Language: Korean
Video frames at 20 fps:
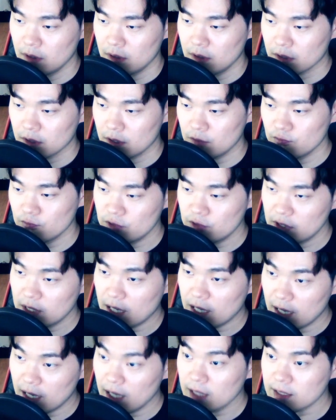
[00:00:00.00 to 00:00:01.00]
그러니까 우리
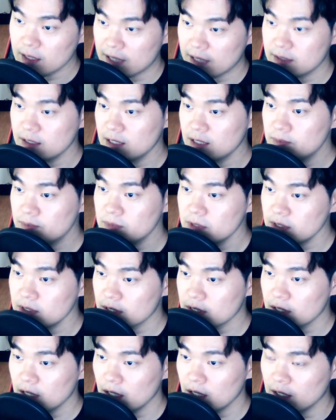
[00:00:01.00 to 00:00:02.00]
다 다들
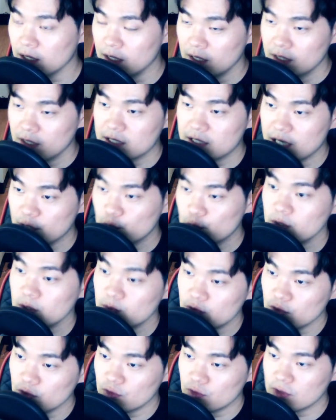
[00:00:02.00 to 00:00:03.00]
힘드니까 쟤도
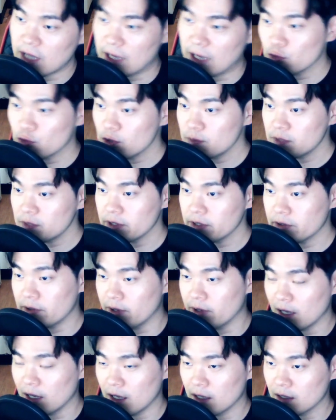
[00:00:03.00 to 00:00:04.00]
힘들고 나도 힘들
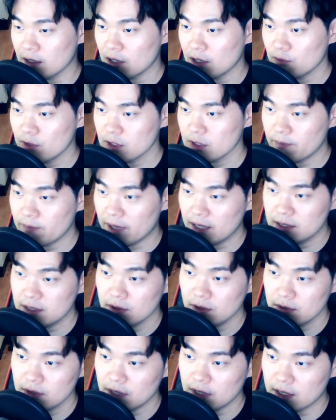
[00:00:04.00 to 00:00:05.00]
거야라고 해서
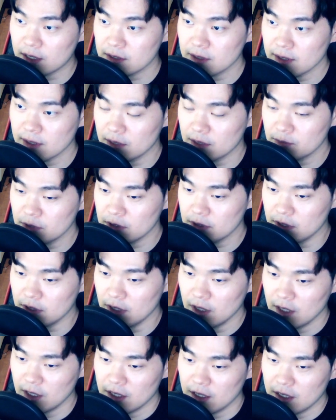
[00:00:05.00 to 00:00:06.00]
발전을 안 한 사람은
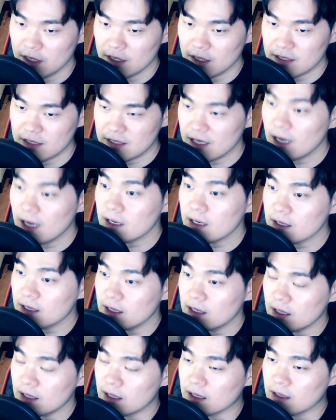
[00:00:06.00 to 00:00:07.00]

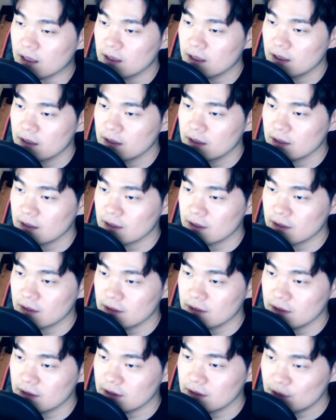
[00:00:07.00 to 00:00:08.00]
이상하게
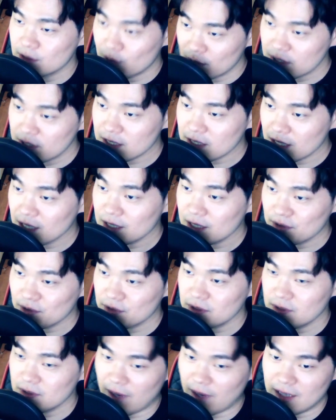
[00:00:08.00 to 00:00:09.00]
이러한
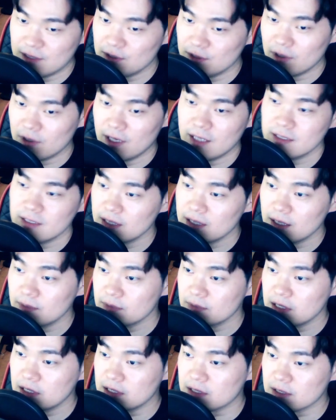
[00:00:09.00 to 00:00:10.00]
세상에서는 발전을 하는
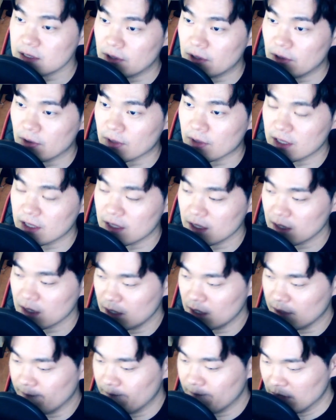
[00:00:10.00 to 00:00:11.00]
사람들이 있어요.
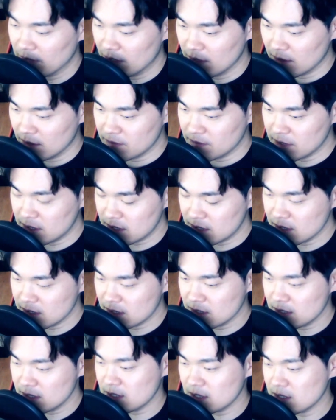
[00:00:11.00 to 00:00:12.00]
게다가 미칠
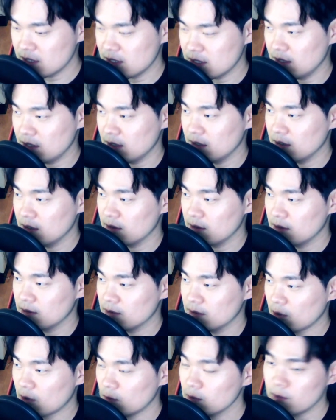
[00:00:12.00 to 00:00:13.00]
듯이
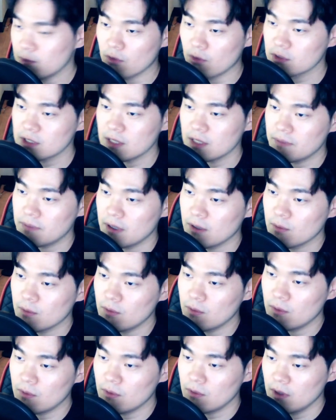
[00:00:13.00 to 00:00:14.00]
너무
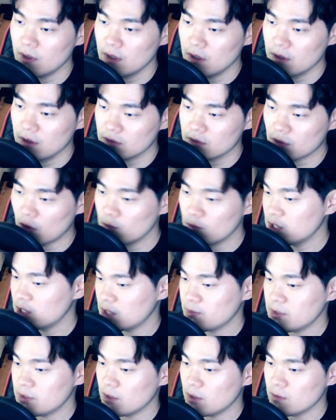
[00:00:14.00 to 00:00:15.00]
복잡하고 너무
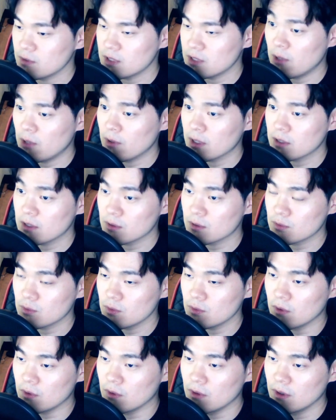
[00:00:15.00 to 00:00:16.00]
힘겨운
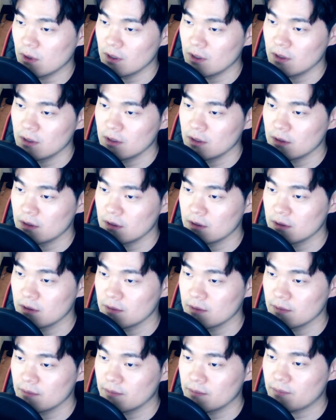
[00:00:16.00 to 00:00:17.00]
상황에서도
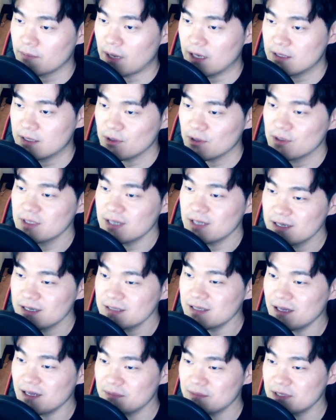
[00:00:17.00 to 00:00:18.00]
발전을 하는
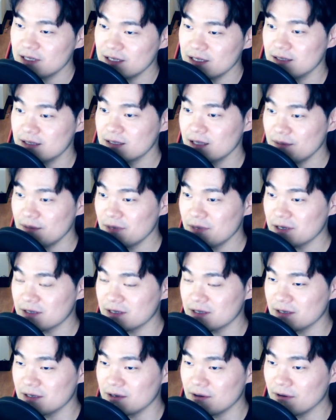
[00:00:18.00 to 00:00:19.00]
사람들이 있단
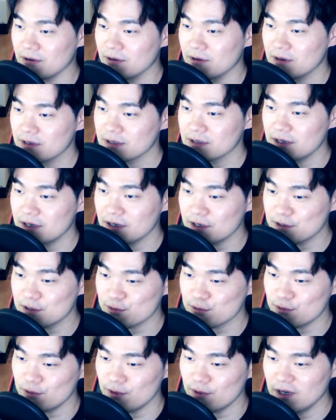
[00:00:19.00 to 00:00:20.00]
말이에요.
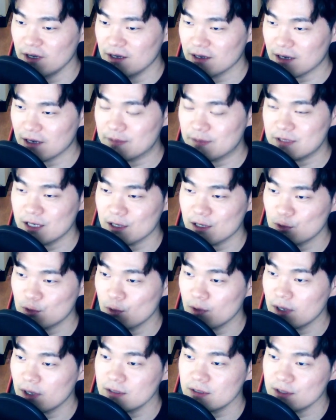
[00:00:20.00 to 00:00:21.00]
그래가지고 갑자기
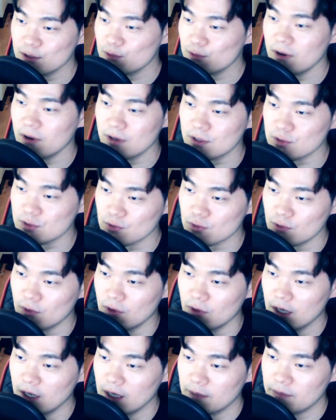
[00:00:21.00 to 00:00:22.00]
총칼 들고
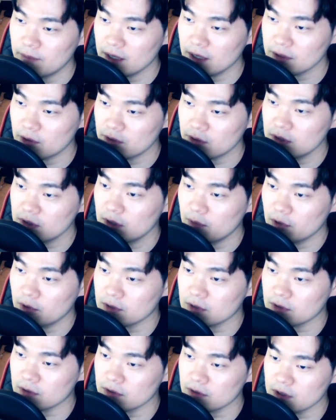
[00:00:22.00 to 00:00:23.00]
와가지고 빵 터트려
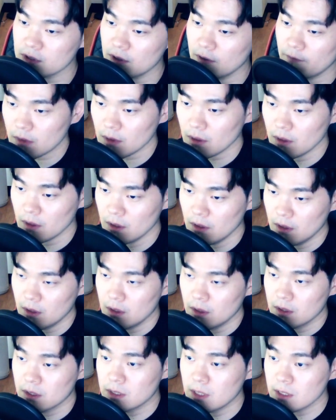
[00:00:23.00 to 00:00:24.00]
버리는 거죠.
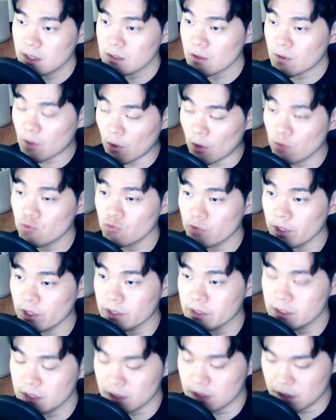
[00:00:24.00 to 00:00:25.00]
그래서
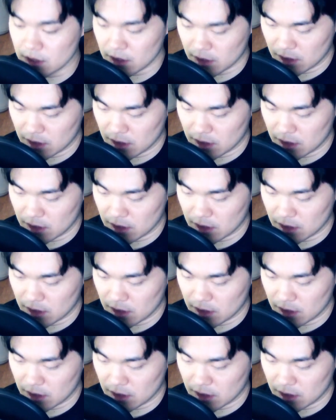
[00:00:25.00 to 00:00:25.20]
결국에는